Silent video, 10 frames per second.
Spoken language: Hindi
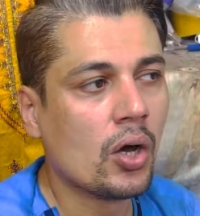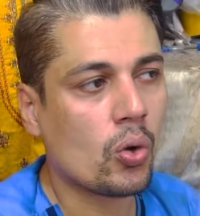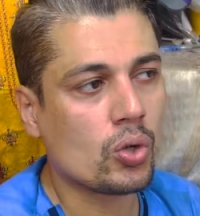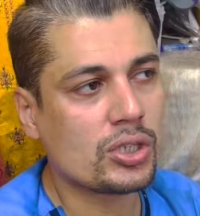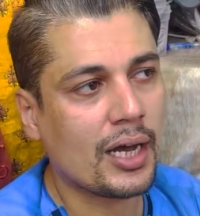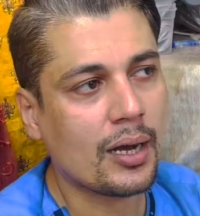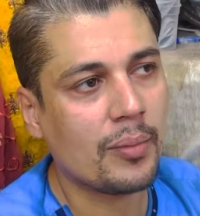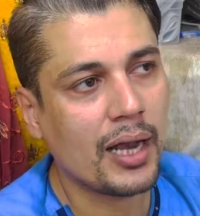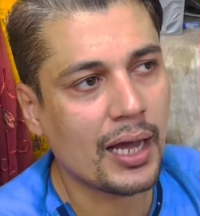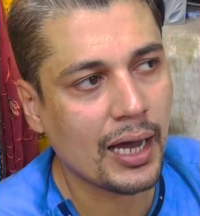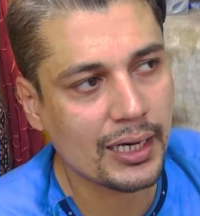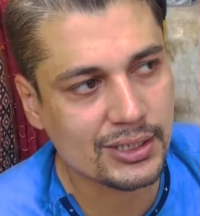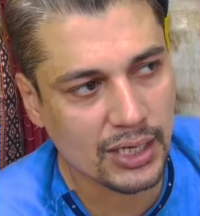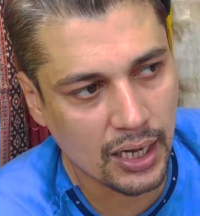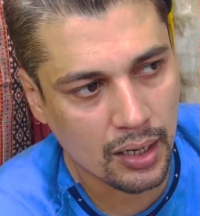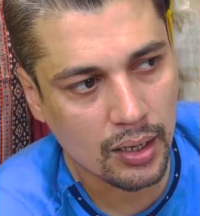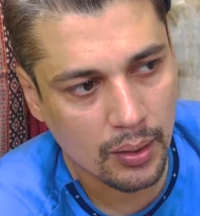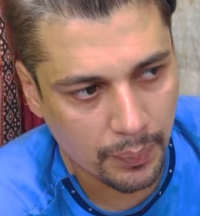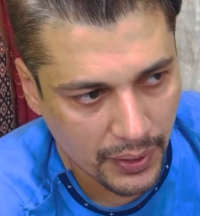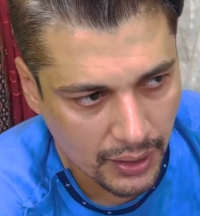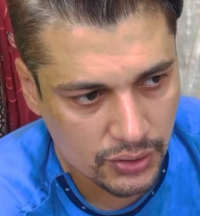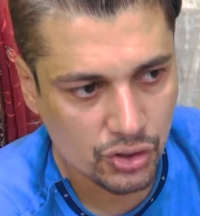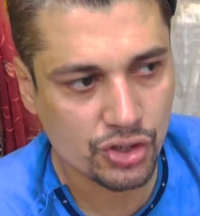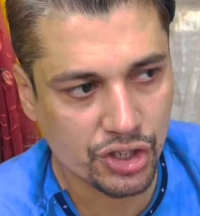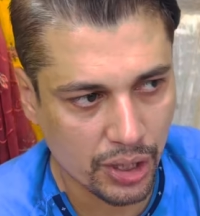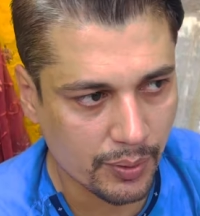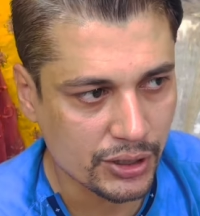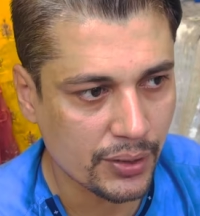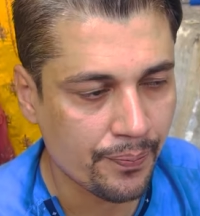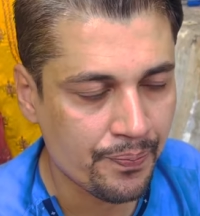रोज़ाना माल आएगा चार पाँच छः बजे